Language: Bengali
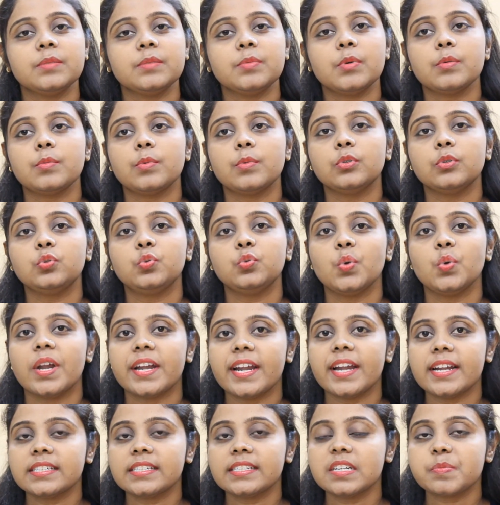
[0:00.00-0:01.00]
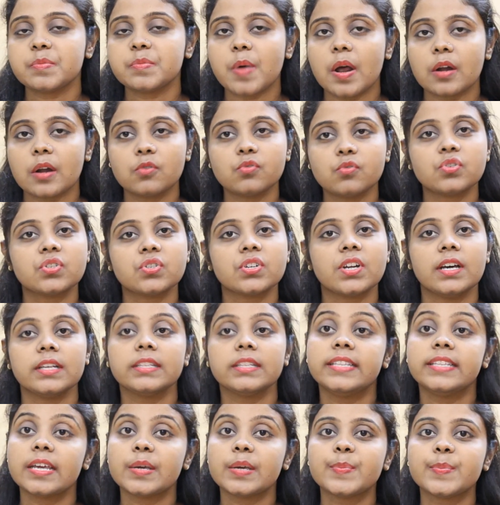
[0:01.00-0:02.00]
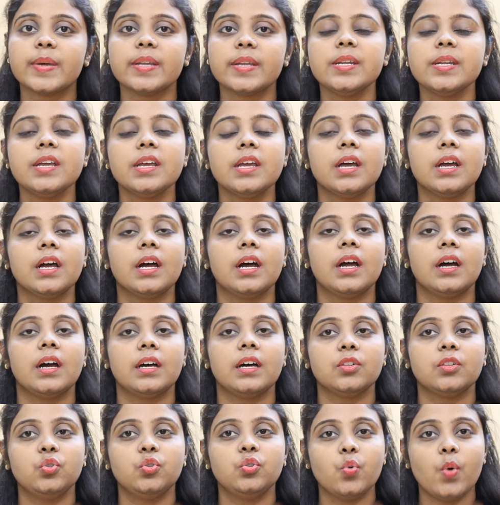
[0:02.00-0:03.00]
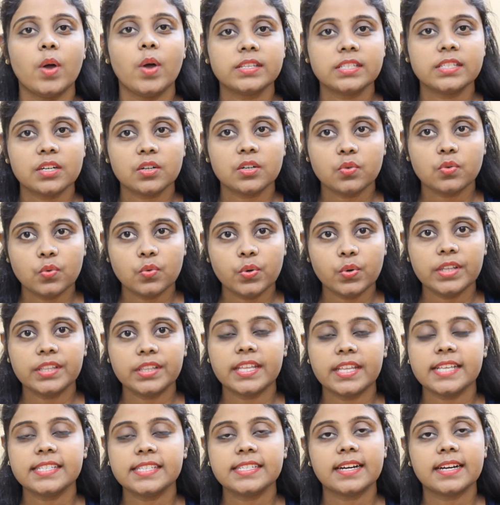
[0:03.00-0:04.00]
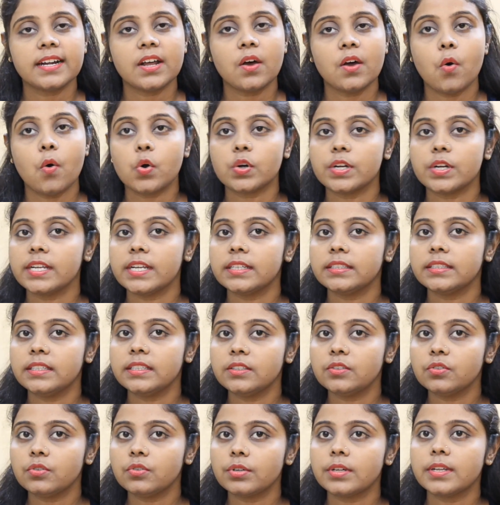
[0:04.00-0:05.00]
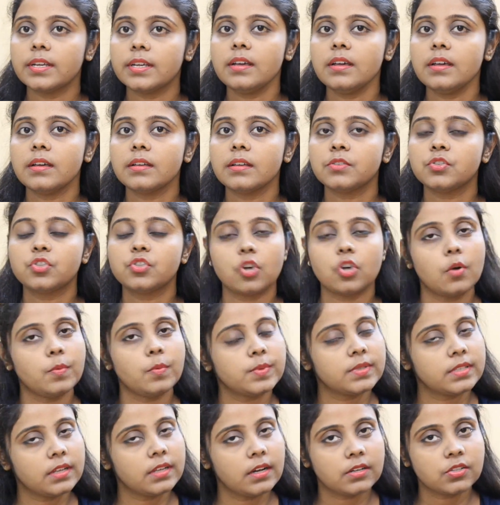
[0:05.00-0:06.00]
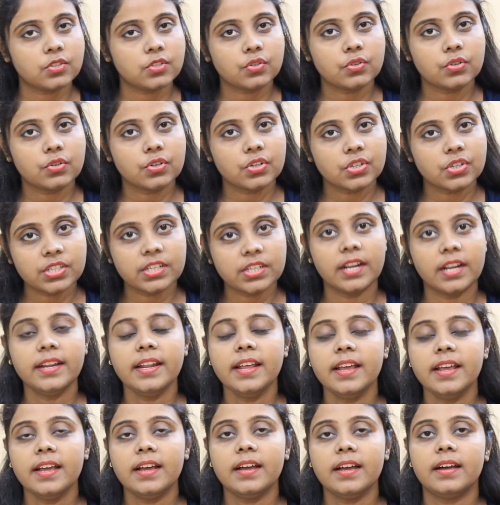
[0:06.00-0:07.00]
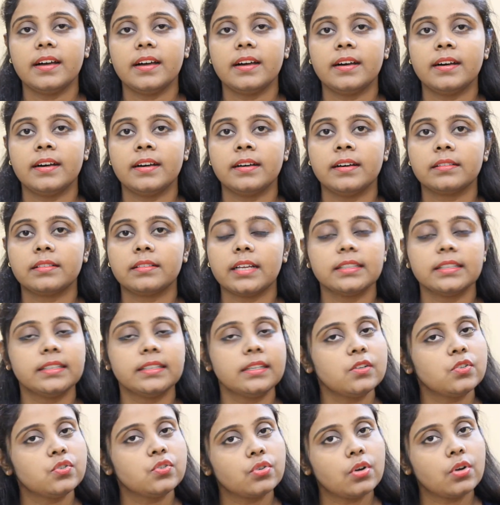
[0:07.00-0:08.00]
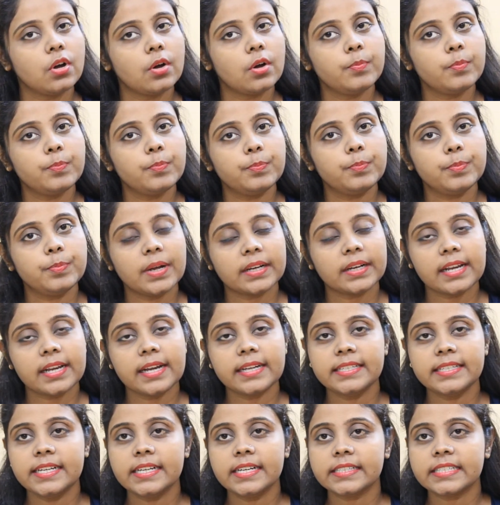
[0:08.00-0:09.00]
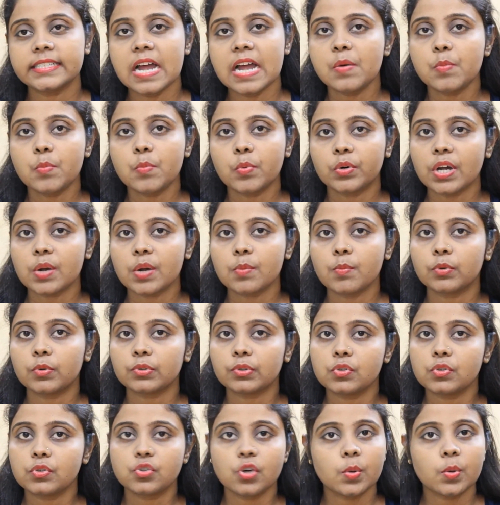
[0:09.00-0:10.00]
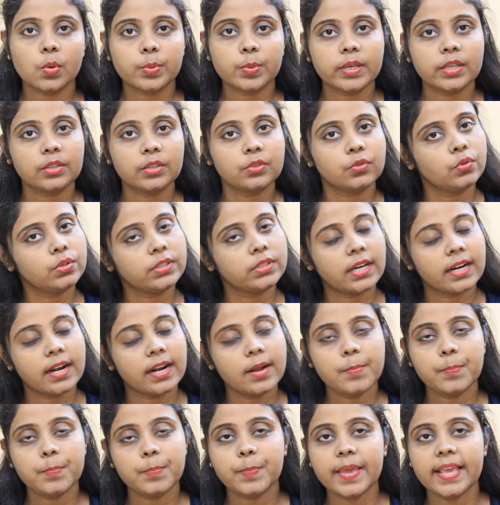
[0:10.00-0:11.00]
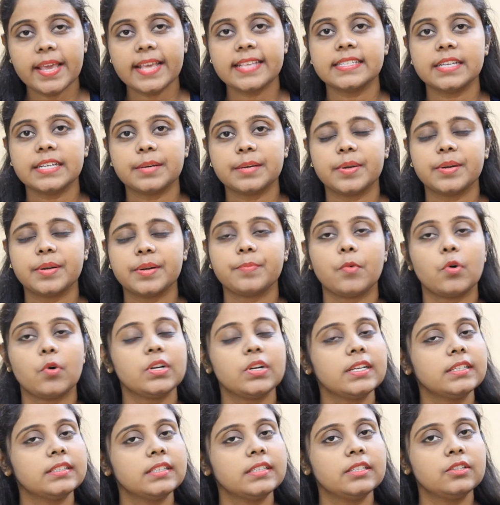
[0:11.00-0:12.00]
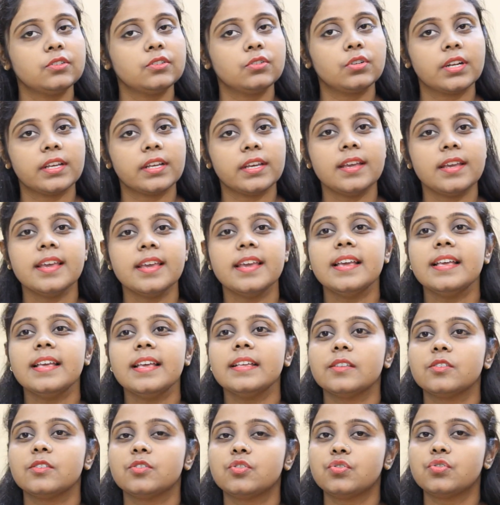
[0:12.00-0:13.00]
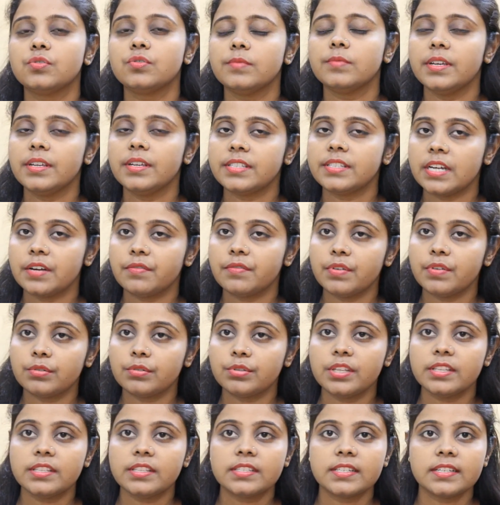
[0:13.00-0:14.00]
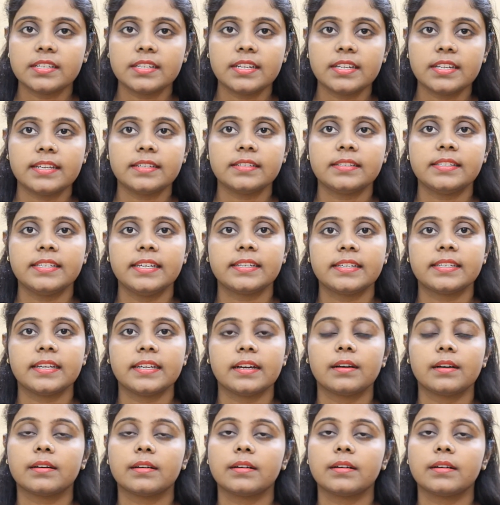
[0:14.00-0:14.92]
বলবো তুলা রাশির মানুষরা দেখবেন দু হাজার কুড়িতে যারা অনেক দিন ধরে জব সার্চ করছিলেন তাদের জব একটা ঠিকঠাক মনের মতো জব কিন্তু তারা পেয়ে যাবেন অনেক দিন ধরে ইন্টারভিউ দিচ্ছিলেন ঠিকঠাক